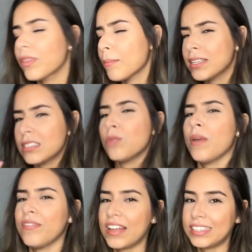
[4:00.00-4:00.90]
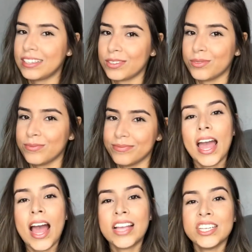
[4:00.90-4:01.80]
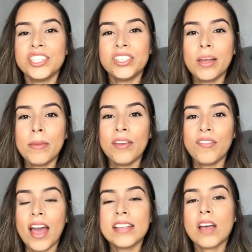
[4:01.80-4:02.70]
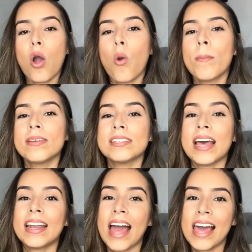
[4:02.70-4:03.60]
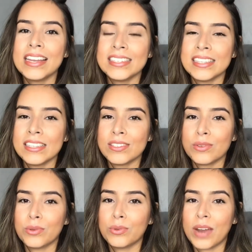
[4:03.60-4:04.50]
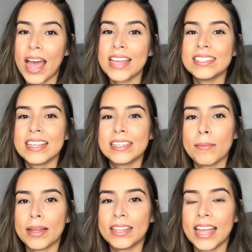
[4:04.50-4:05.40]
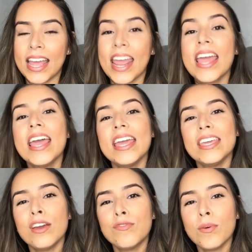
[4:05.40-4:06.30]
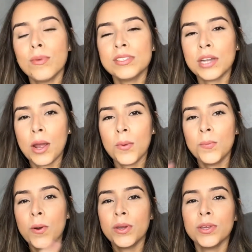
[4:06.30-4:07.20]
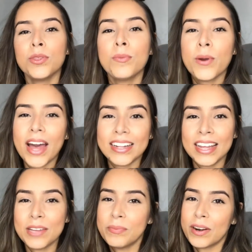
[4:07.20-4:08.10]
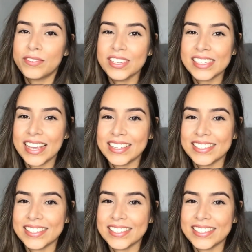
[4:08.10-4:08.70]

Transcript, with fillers: Mas é super facinho. A gente também faz algumas análises estruturais nessa matéria e eu vou mostrar um pouquinho do meu caderno para vocês.